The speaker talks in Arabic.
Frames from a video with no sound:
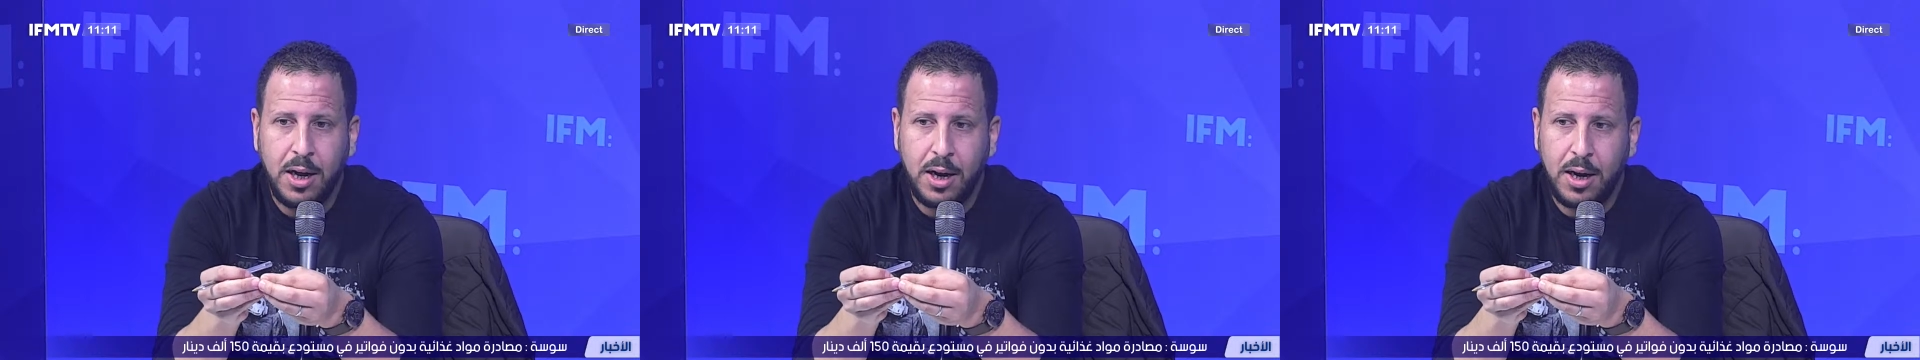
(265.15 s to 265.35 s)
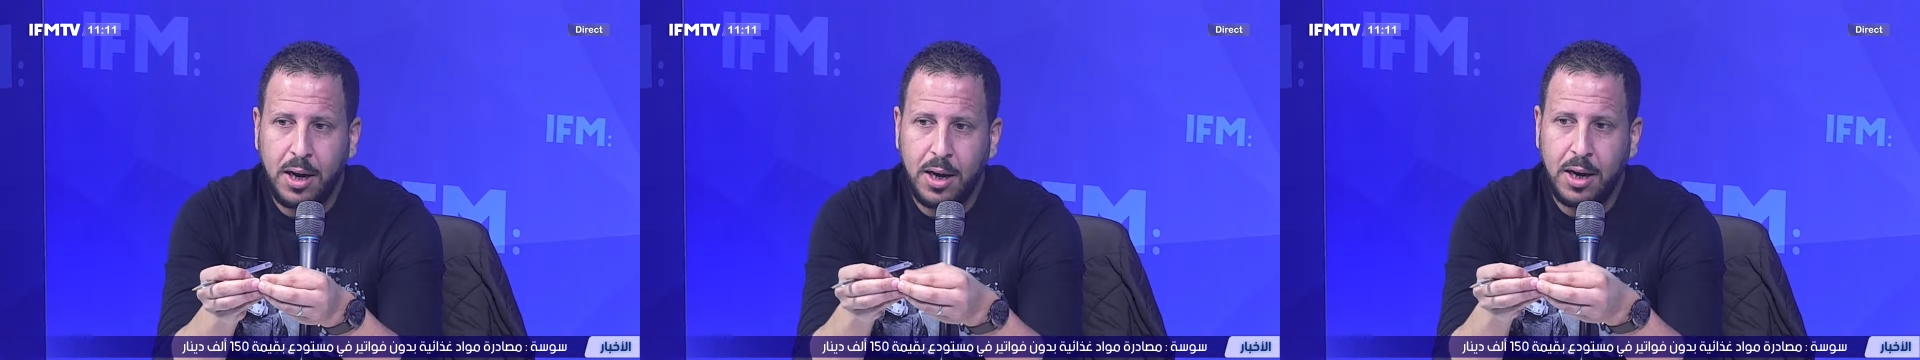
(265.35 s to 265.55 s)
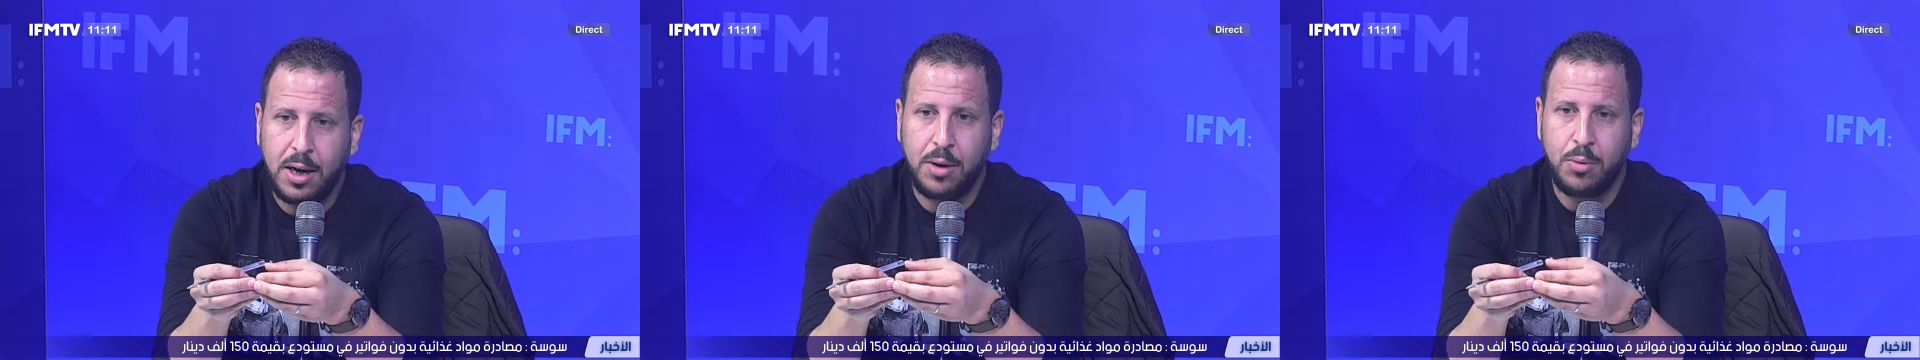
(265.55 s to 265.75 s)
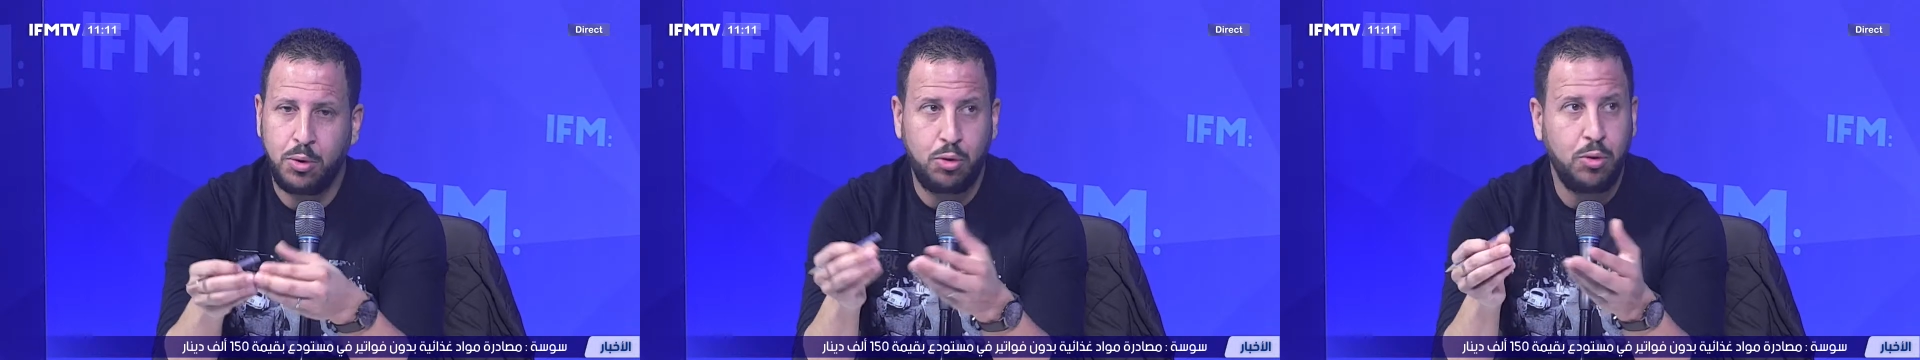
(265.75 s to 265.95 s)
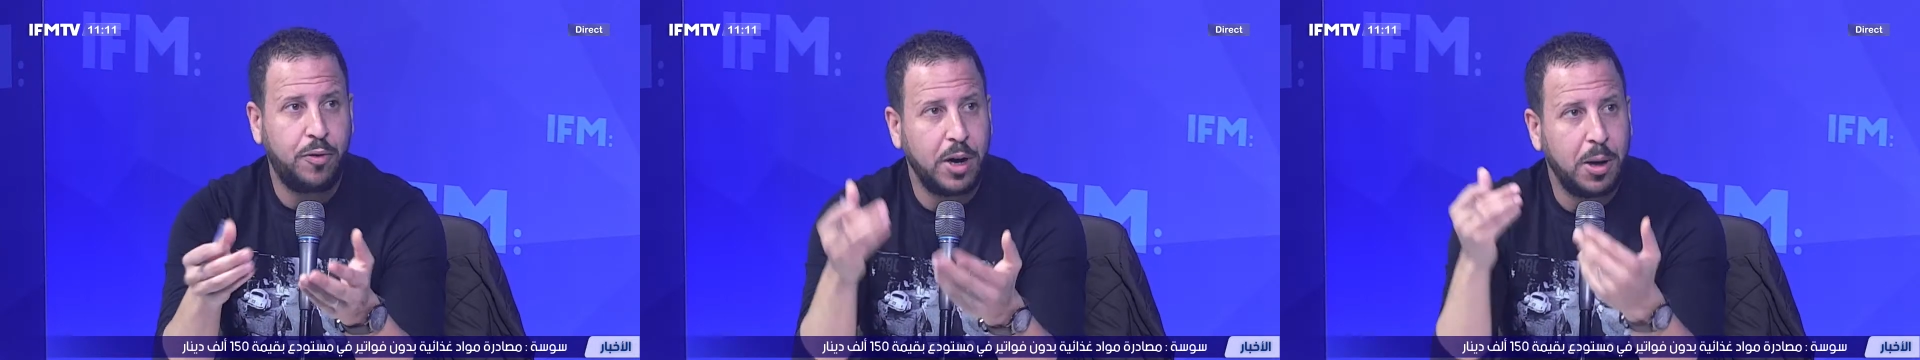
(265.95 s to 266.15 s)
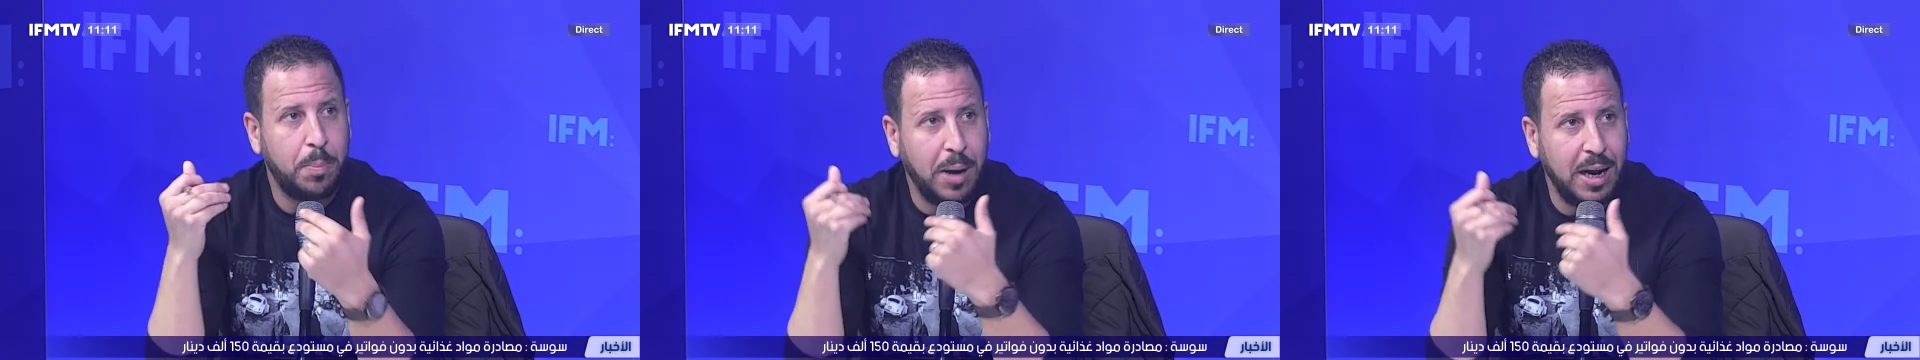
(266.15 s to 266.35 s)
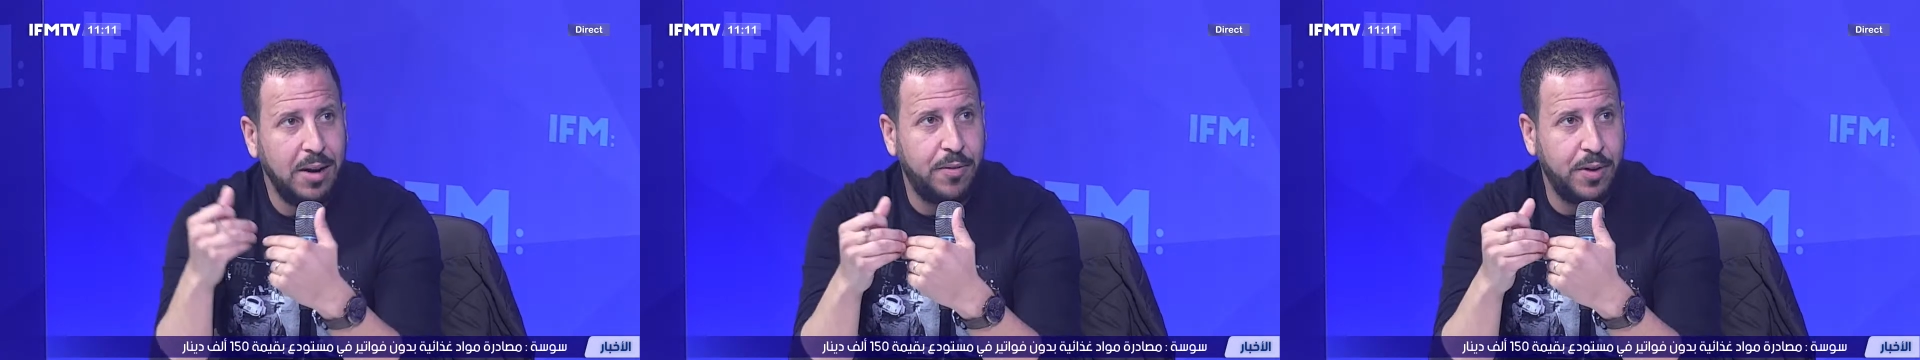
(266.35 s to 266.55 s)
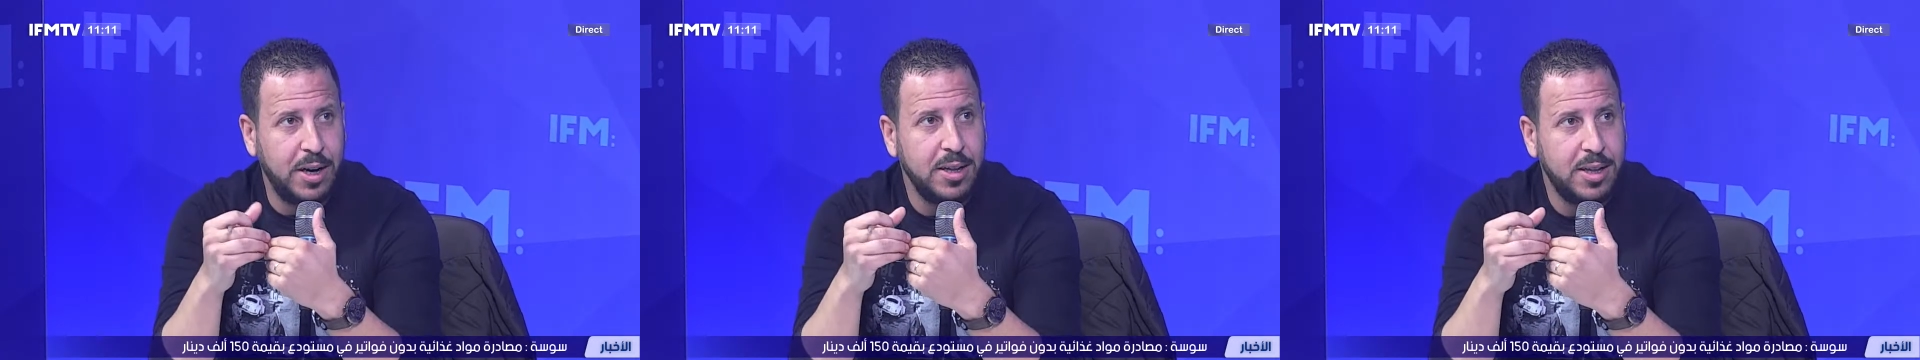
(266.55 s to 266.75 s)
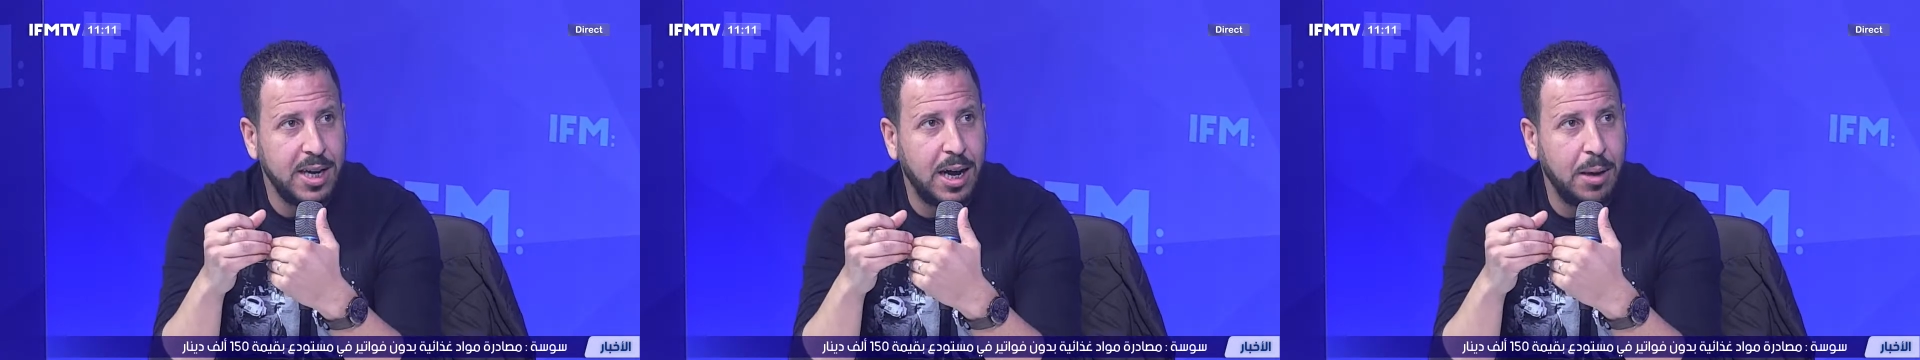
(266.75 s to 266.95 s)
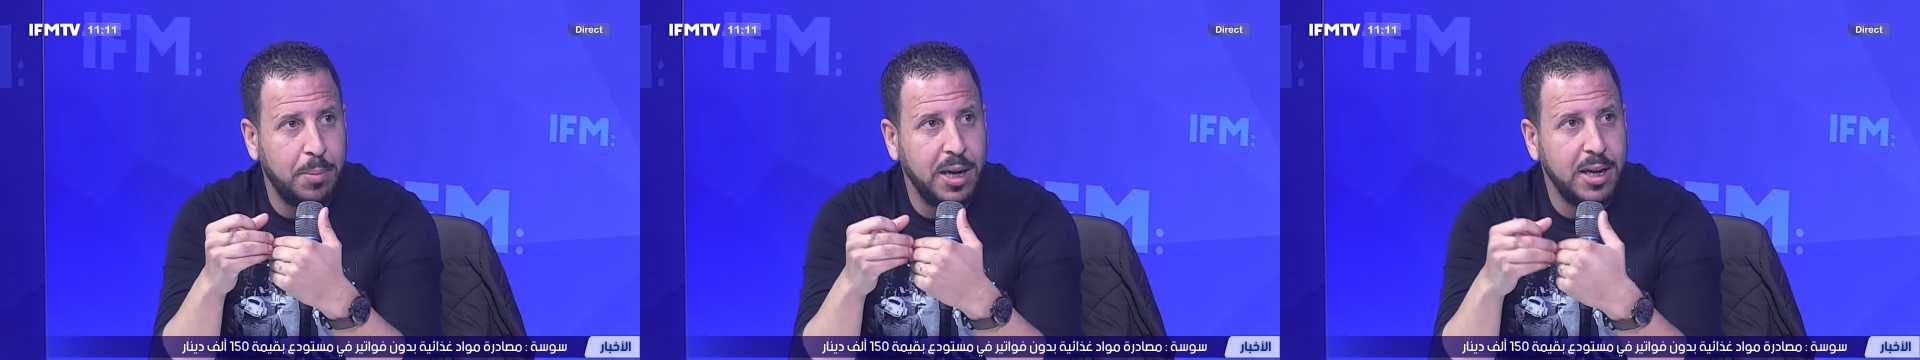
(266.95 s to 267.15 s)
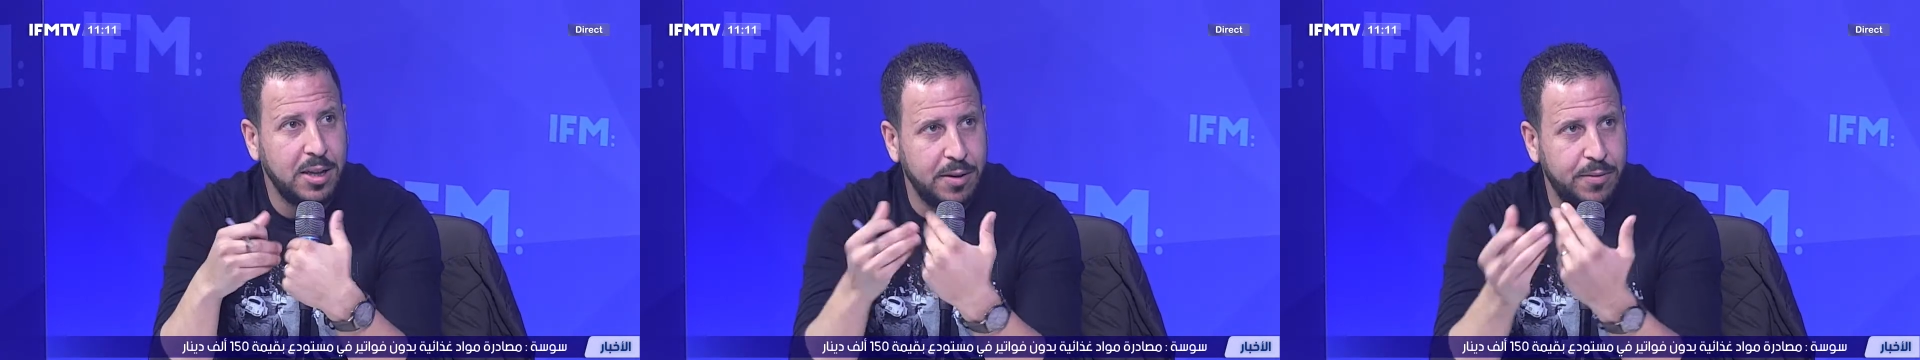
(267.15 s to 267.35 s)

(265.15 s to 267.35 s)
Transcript: ال وتشوف قبل في الانتخابات